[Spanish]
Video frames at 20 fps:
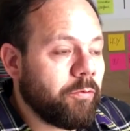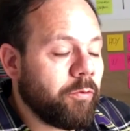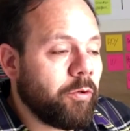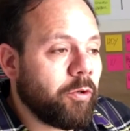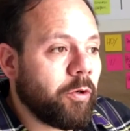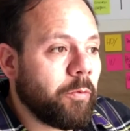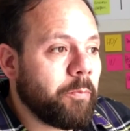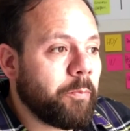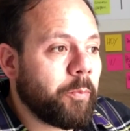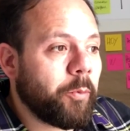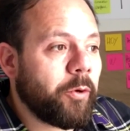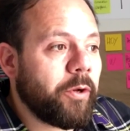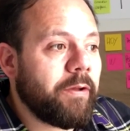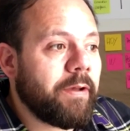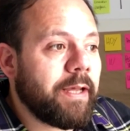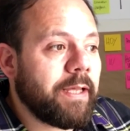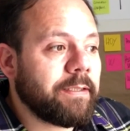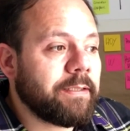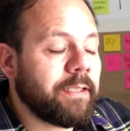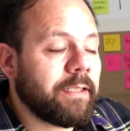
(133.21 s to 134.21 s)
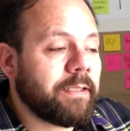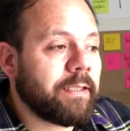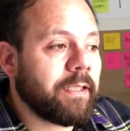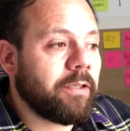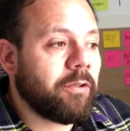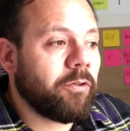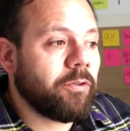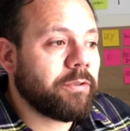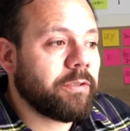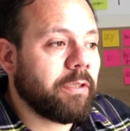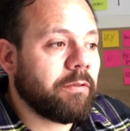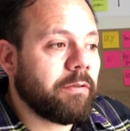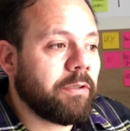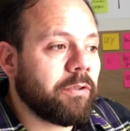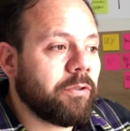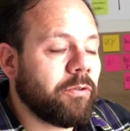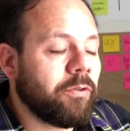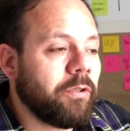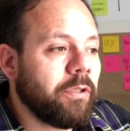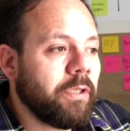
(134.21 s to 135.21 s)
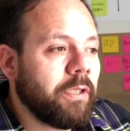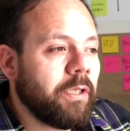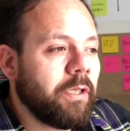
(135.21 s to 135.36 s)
Uno comprueba ciertas cosas cuando